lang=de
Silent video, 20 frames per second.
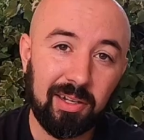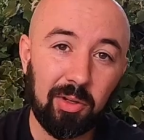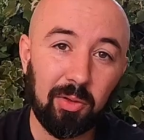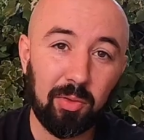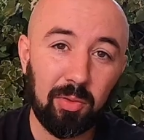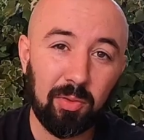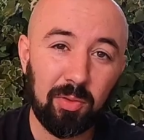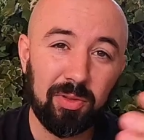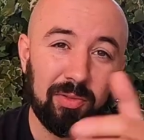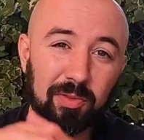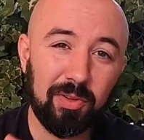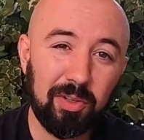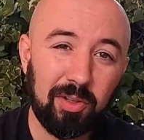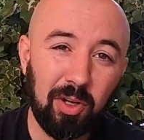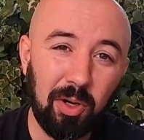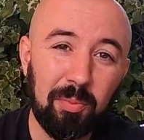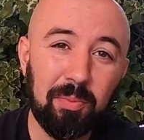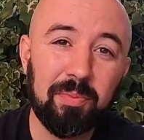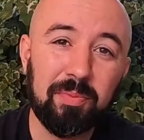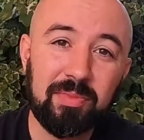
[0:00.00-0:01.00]
Hallo und
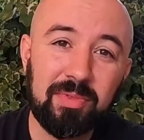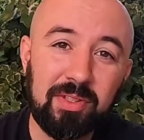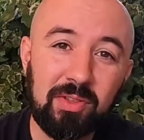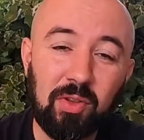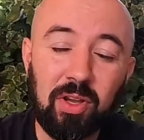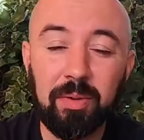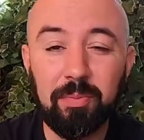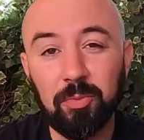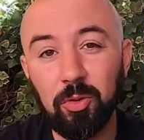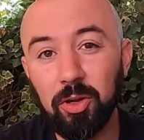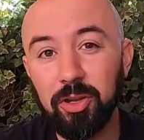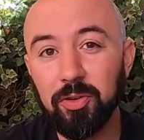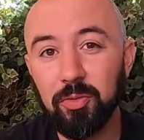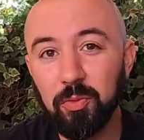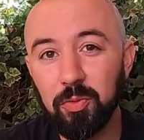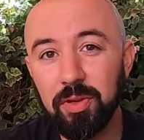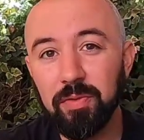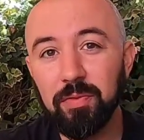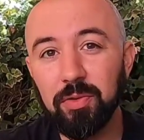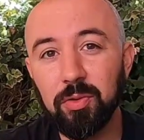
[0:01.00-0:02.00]
willkommen zu einem neuen
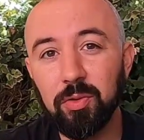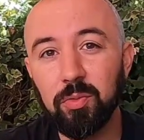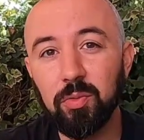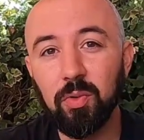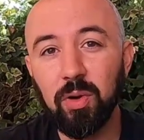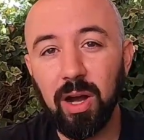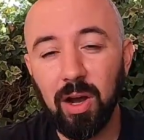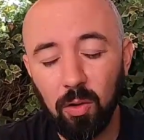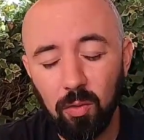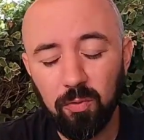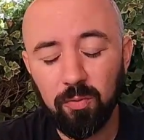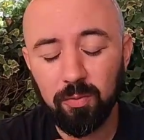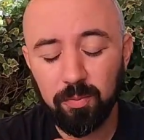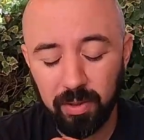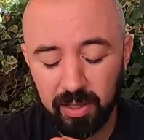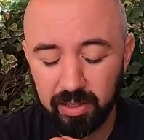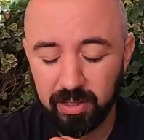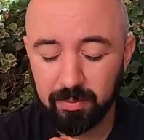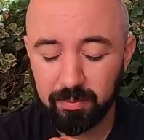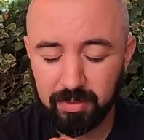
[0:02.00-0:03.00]
Review auf
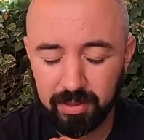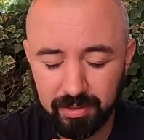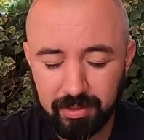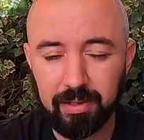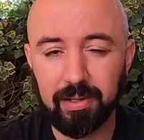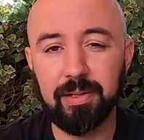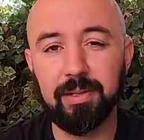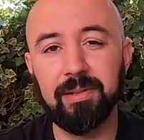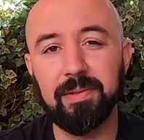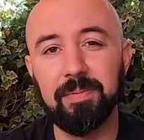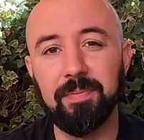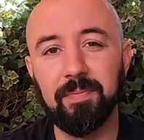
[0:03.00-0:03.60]
meinem Kanal.